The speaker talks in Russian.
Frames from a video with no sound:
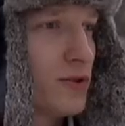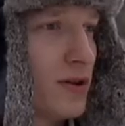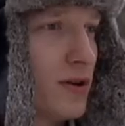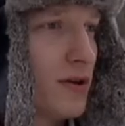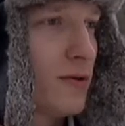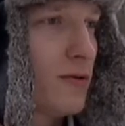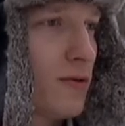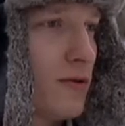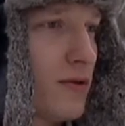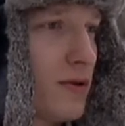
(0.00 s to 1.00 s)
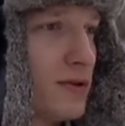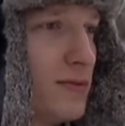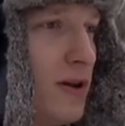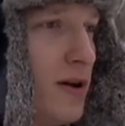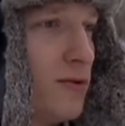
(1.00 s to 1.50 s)
что
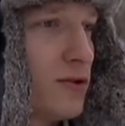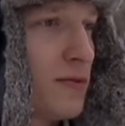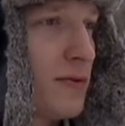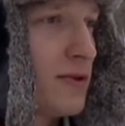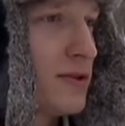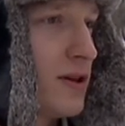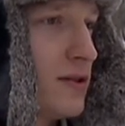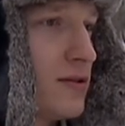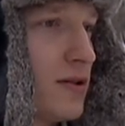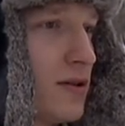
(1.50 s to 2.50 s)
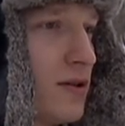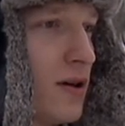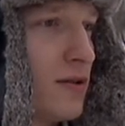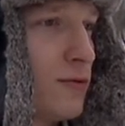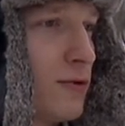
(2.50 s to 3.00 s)
земля может промерзать
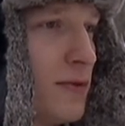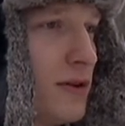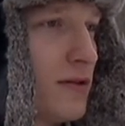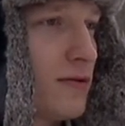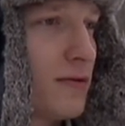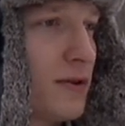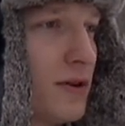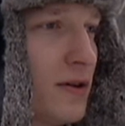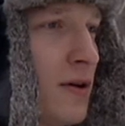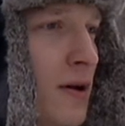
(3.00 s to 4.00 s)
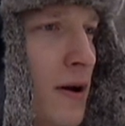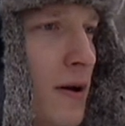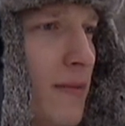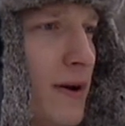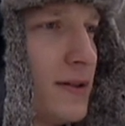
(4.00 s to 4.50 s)
до двух метров, и
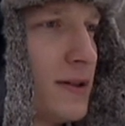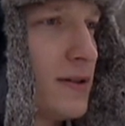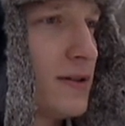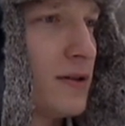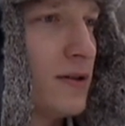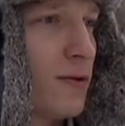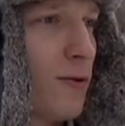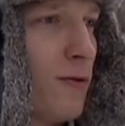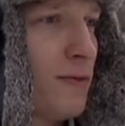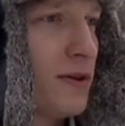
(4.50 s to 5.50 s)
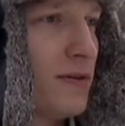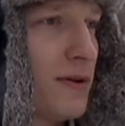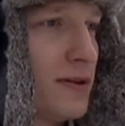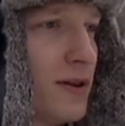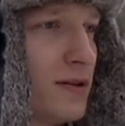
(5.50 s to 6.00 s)
процесс копки и
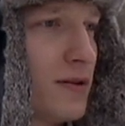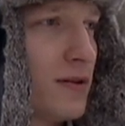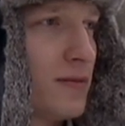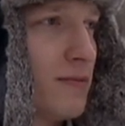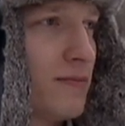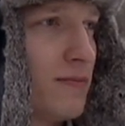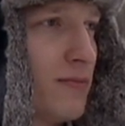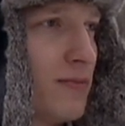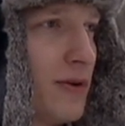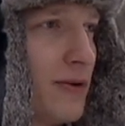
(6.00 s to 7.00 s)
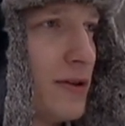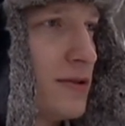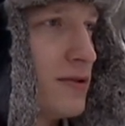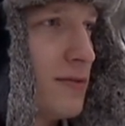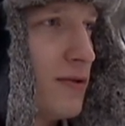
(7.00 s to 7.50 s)
пересадки
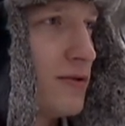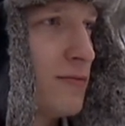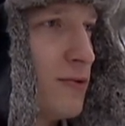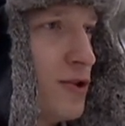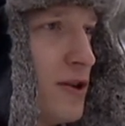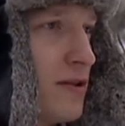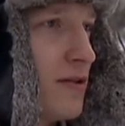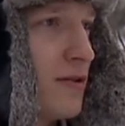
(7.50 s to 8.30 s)
превратится просто в мучение.